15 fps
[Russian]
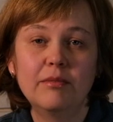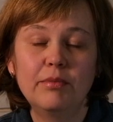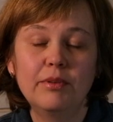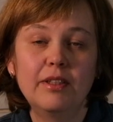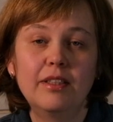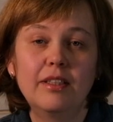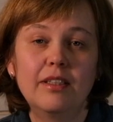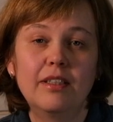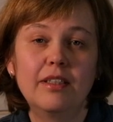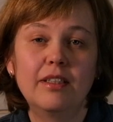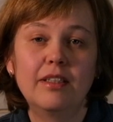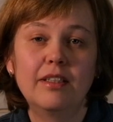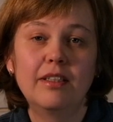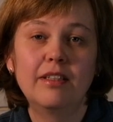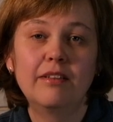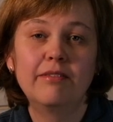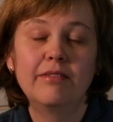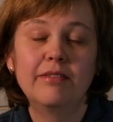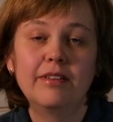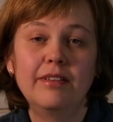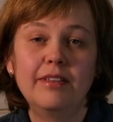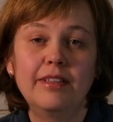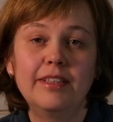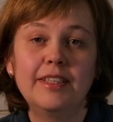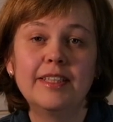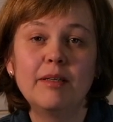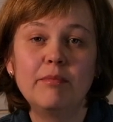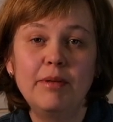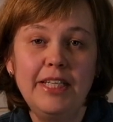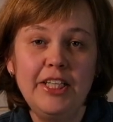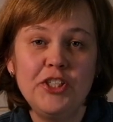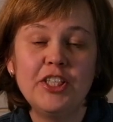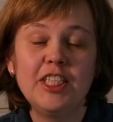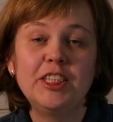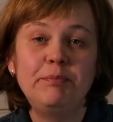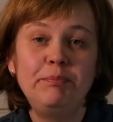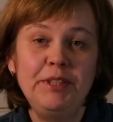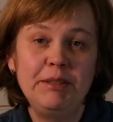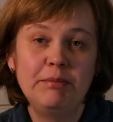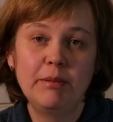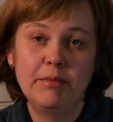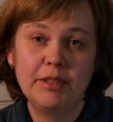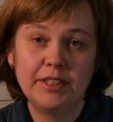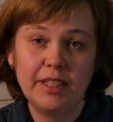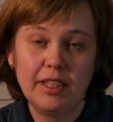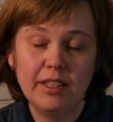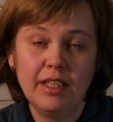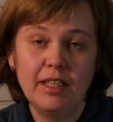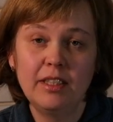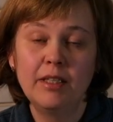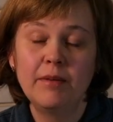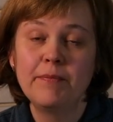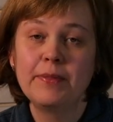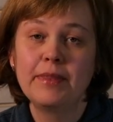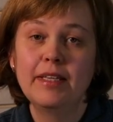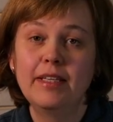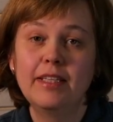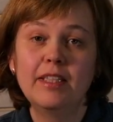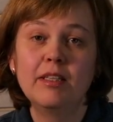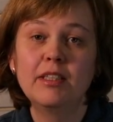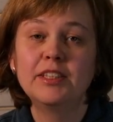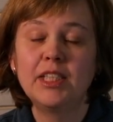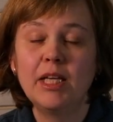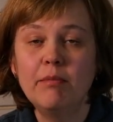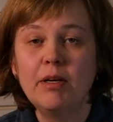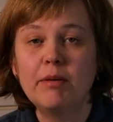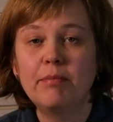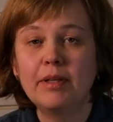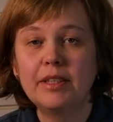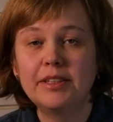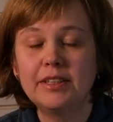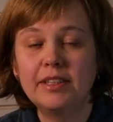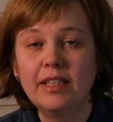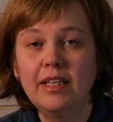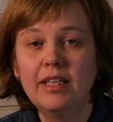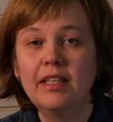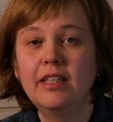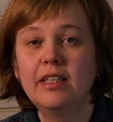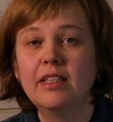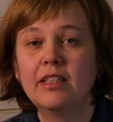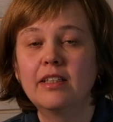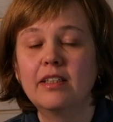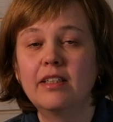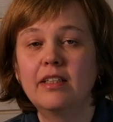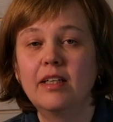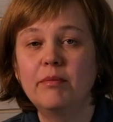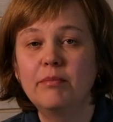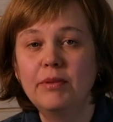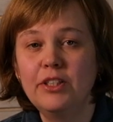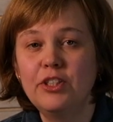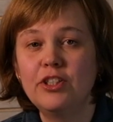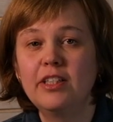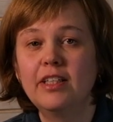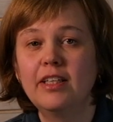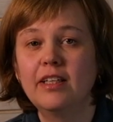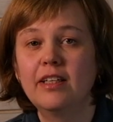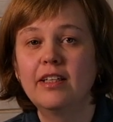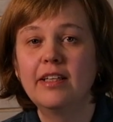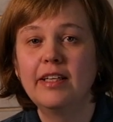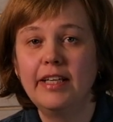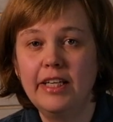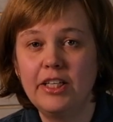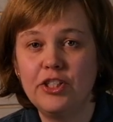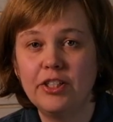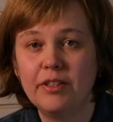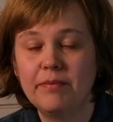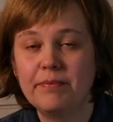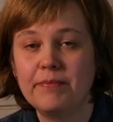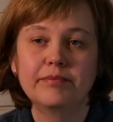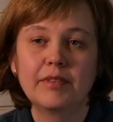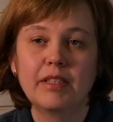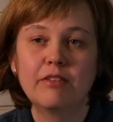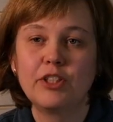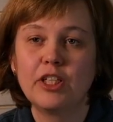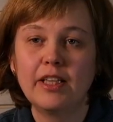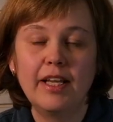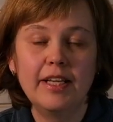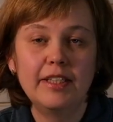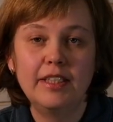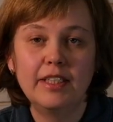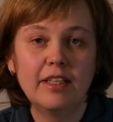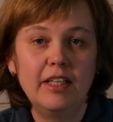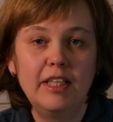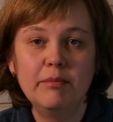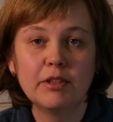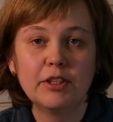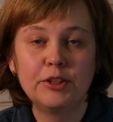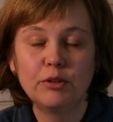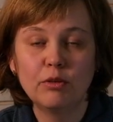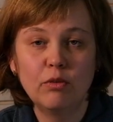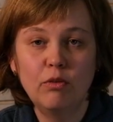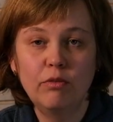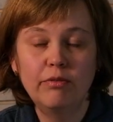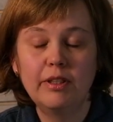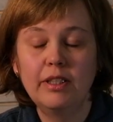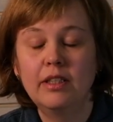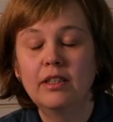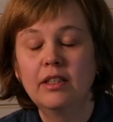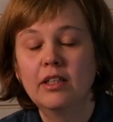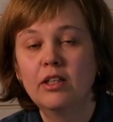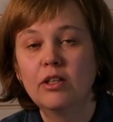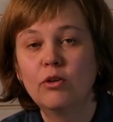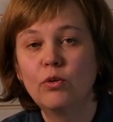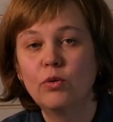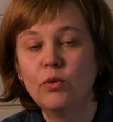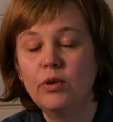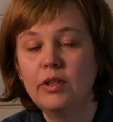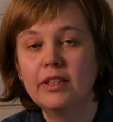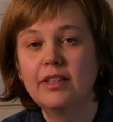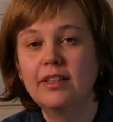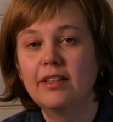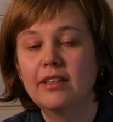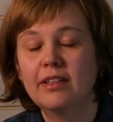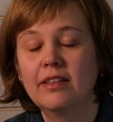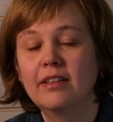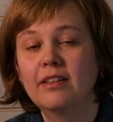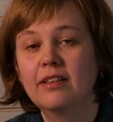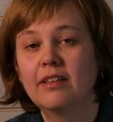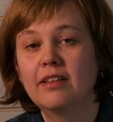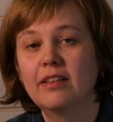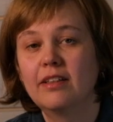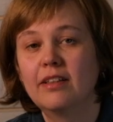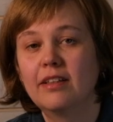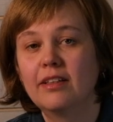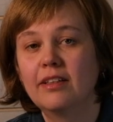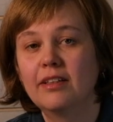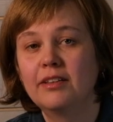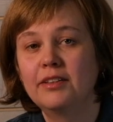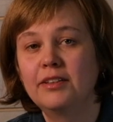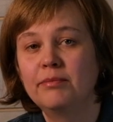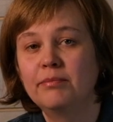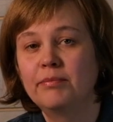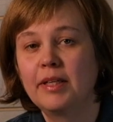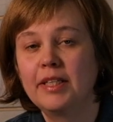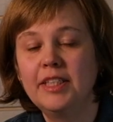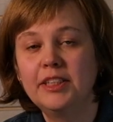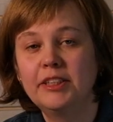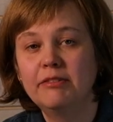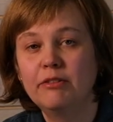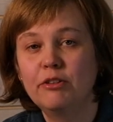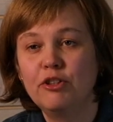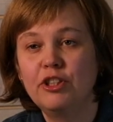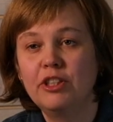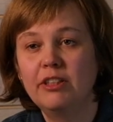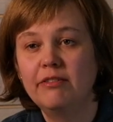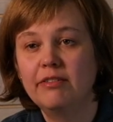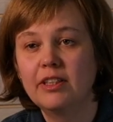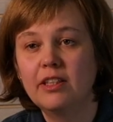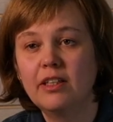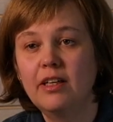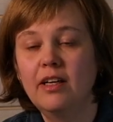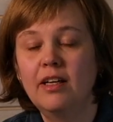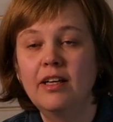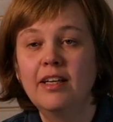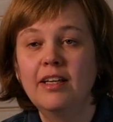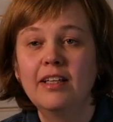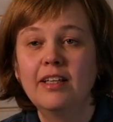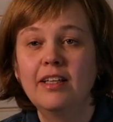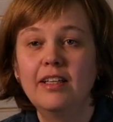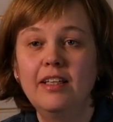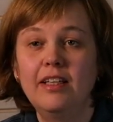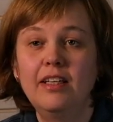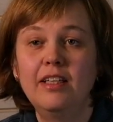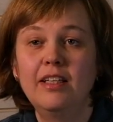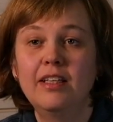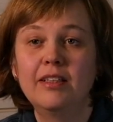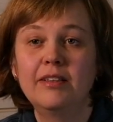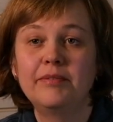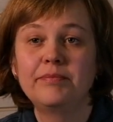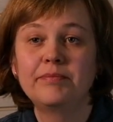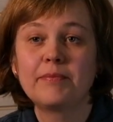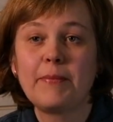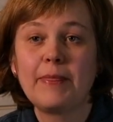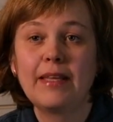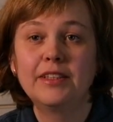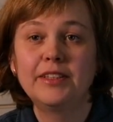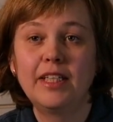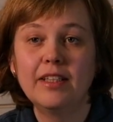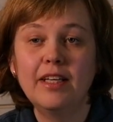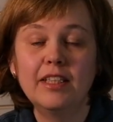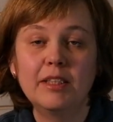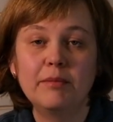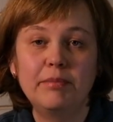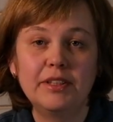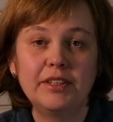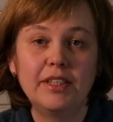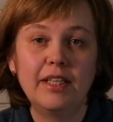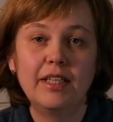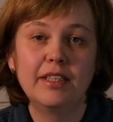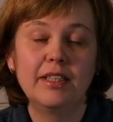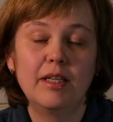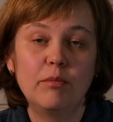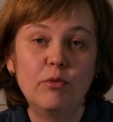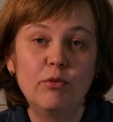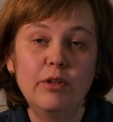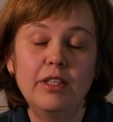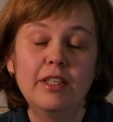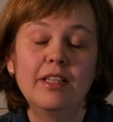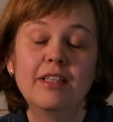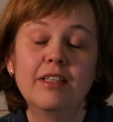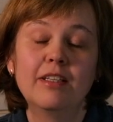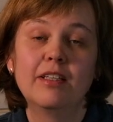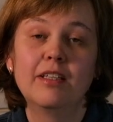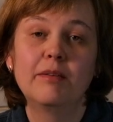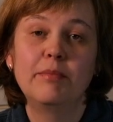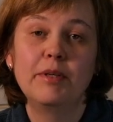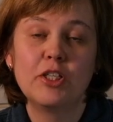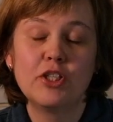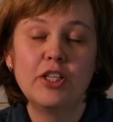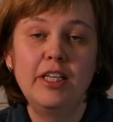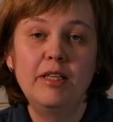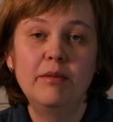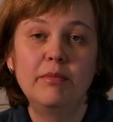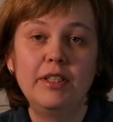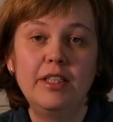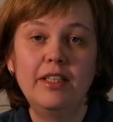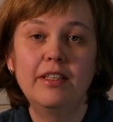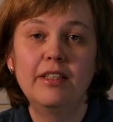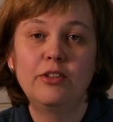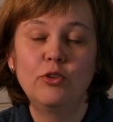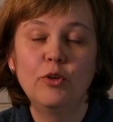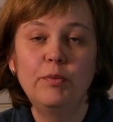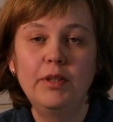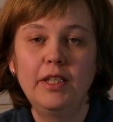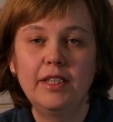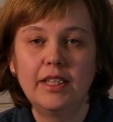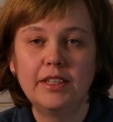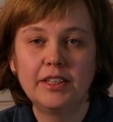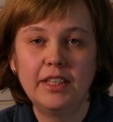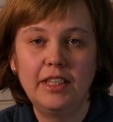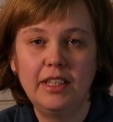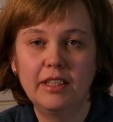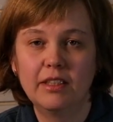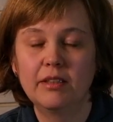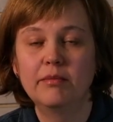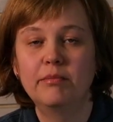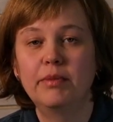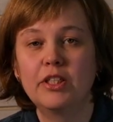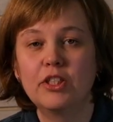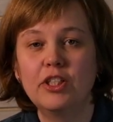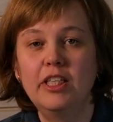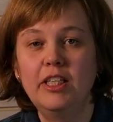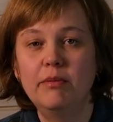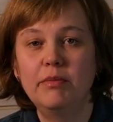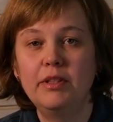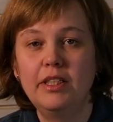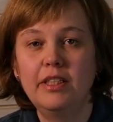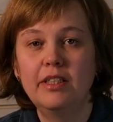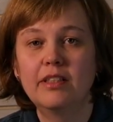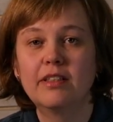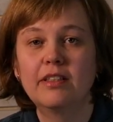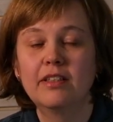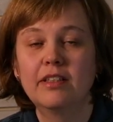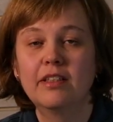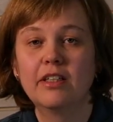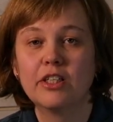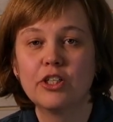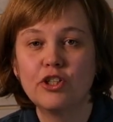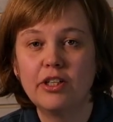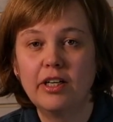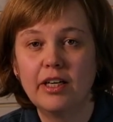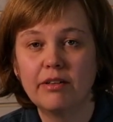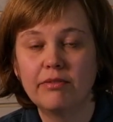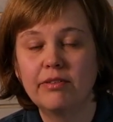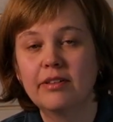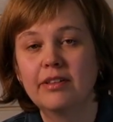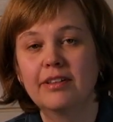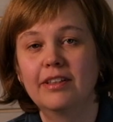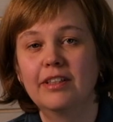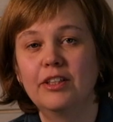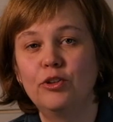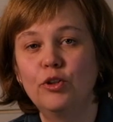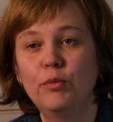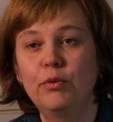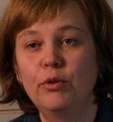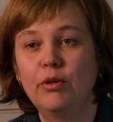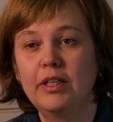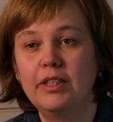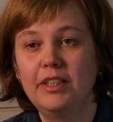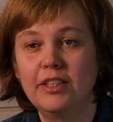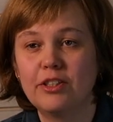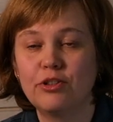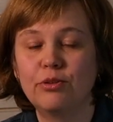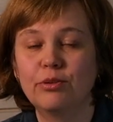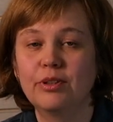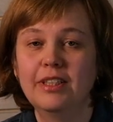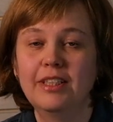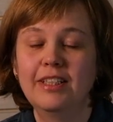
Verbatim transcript: было э, эти таблички с письмами солдат – это самая простая, а, обычная речь. В Шотландии климат суровый, холодно, а, пронизывающие ветра. И солдаты писали домой, а, пришли мне теплые носки, пришли мне шарф, э, теплую одежду.